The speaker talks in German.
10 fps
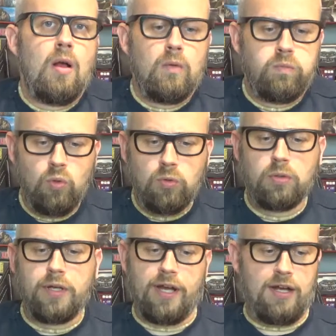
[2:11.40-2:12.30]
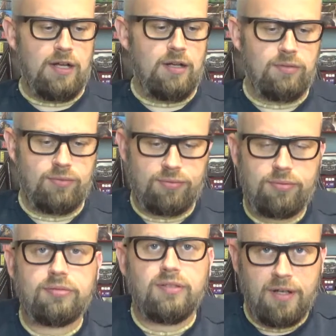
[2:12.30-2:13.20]
Puh, ja.
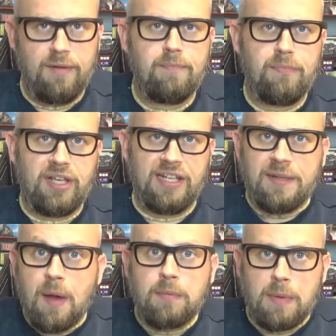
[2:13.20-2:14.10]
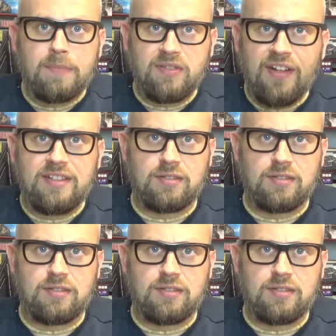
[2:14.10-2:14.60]
Dann beginne ich mal mit meinem zweiten